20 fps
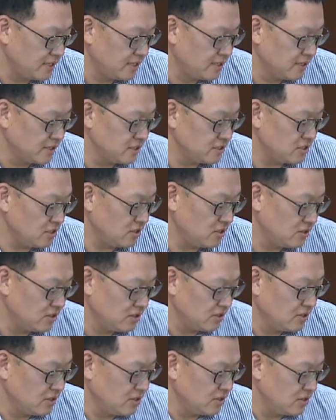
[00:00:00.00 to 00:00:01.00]
네. 그래서
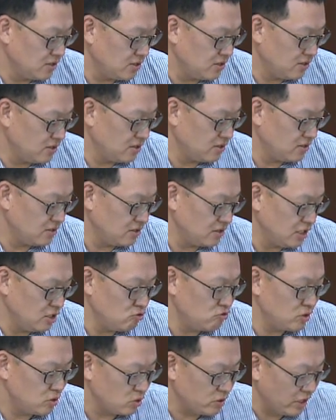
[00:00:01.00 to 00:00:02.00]
어,
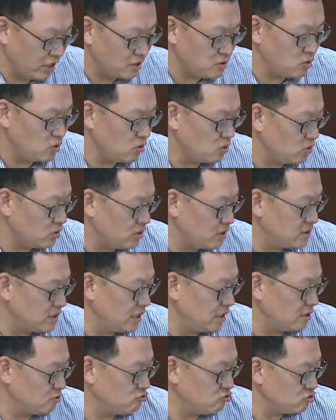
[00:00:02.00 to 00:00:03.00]
이후에도 계속
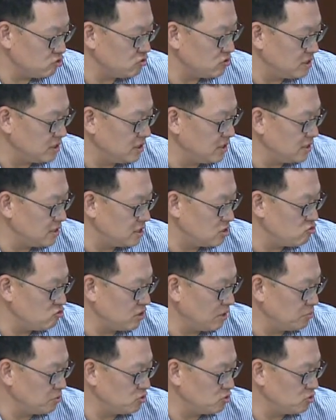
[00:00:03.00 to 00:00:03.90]
이제 꾸준히 제주 음.